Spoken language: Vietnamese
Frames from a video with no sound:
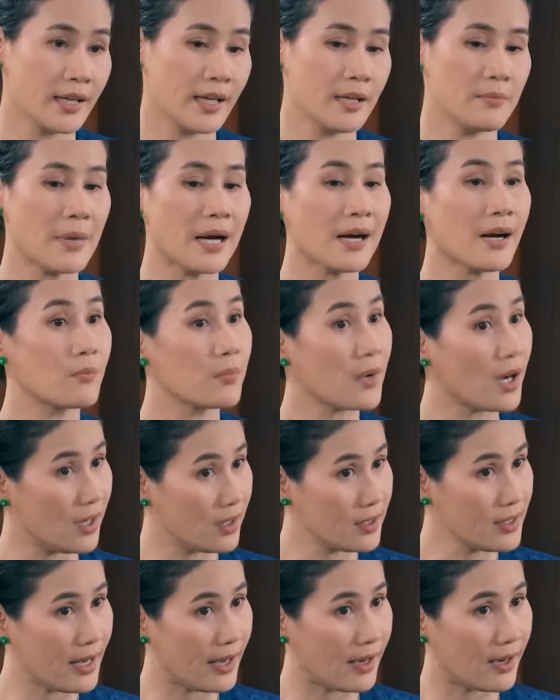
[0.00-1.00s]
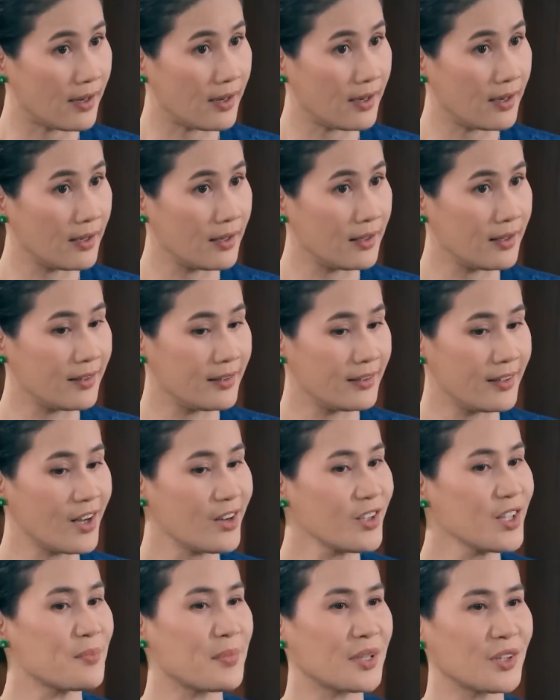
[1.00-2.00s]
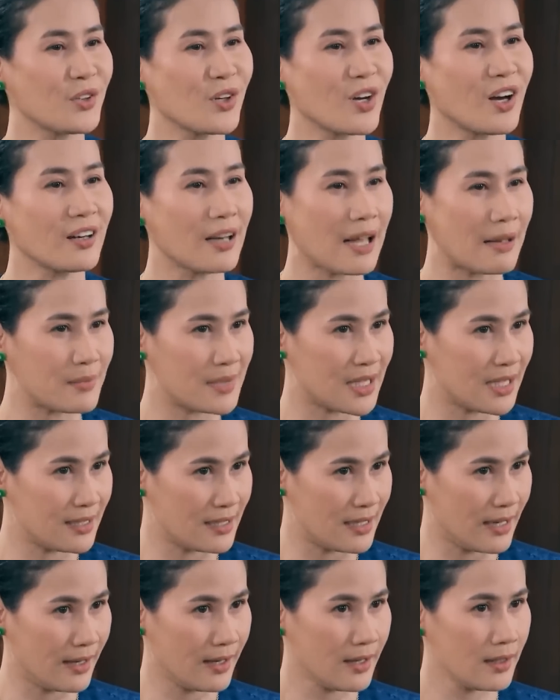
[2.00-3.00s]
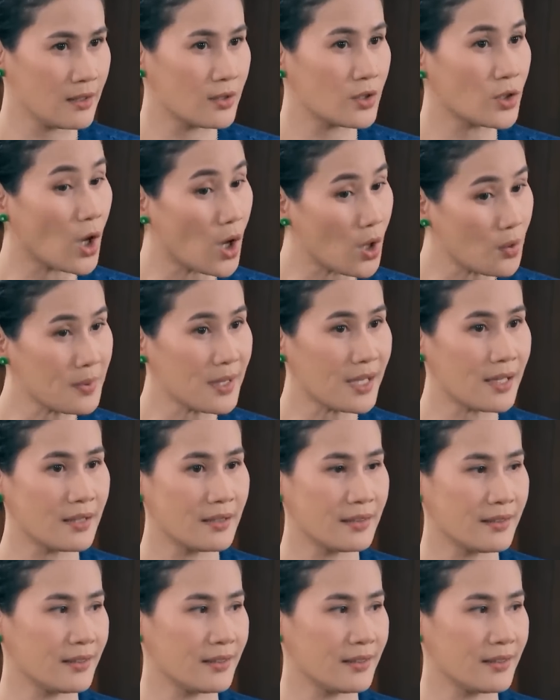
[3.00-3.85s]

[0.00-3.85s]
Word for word: khi má không có ở nhà nếu như mà tụi con làm rành rẽ tốt á